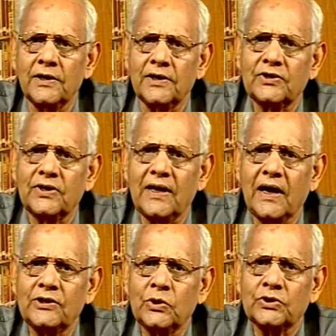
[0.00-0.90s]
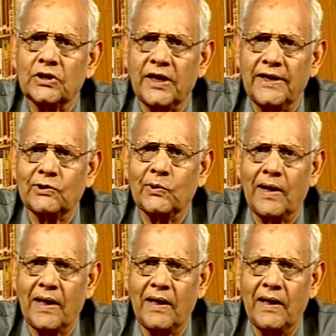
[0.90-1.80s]
स्त्री का जो सतीत्व
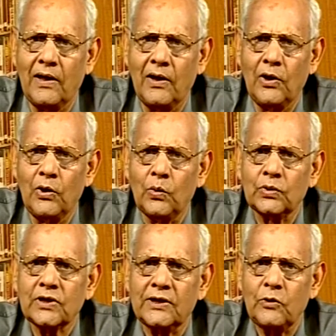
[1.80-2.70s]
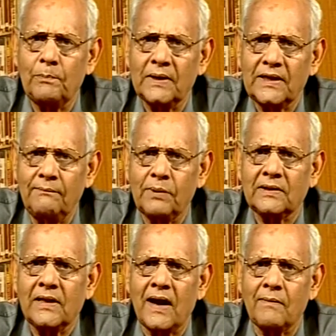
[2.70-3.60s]
है उसका जो पतिव्रत
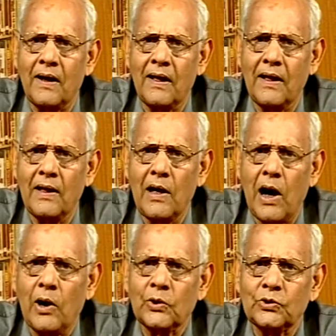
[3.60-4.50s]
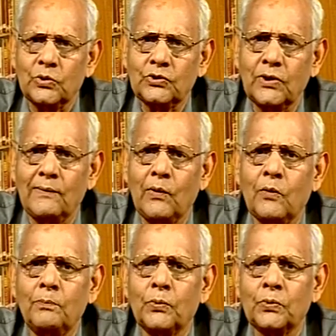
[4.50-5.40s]
धर्म है और दूसरी ओर
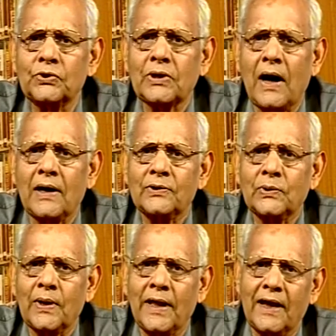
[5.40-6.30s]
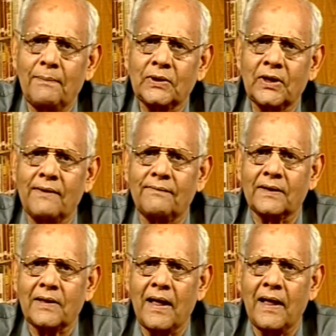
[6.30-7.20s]
पुरुष का जो एक पत्नी
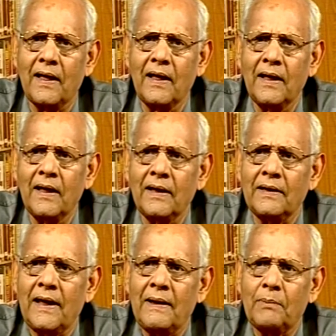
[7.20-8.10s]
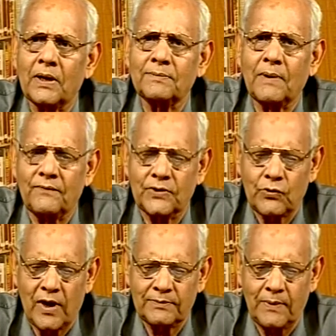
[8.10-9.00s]
व्रत है यह परस्पर
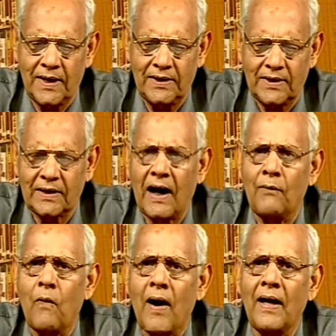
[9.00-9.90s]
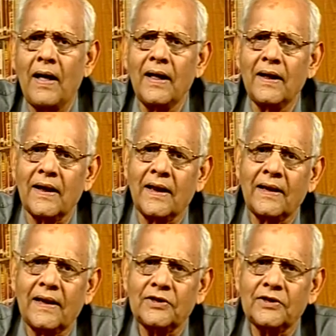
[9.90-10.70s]
विश्वास पर ही टिका हुआ इनके